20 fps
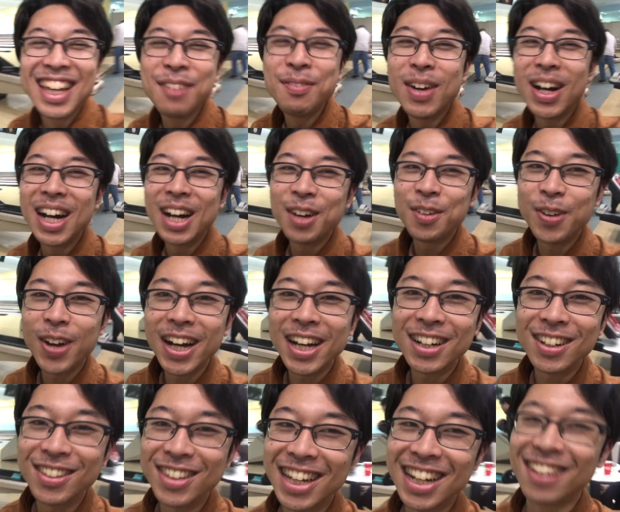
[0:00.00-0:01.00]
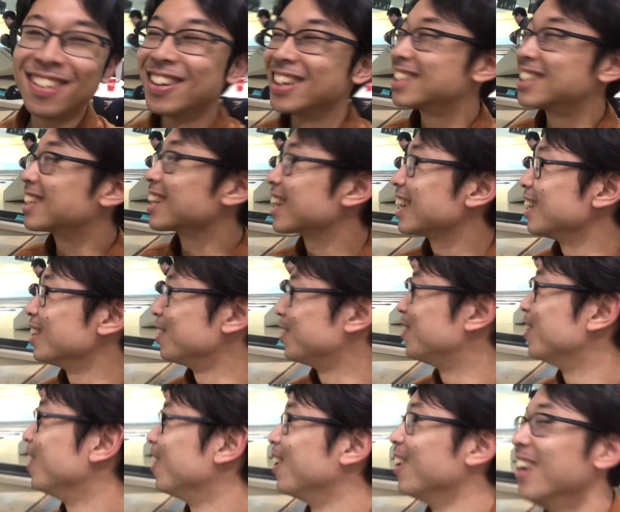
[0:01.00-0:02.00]
今ファウルになりましたけど
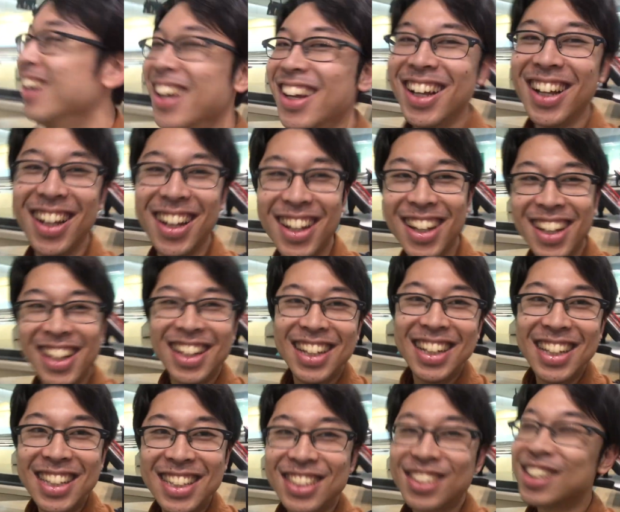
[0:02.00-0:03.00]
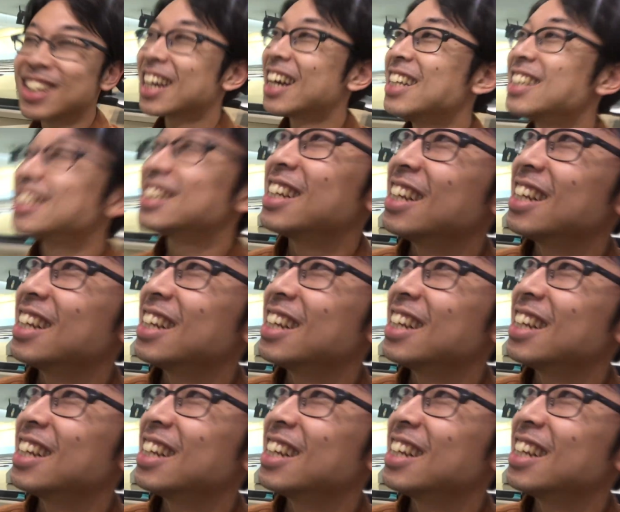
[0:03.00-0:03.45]
もこんな感じ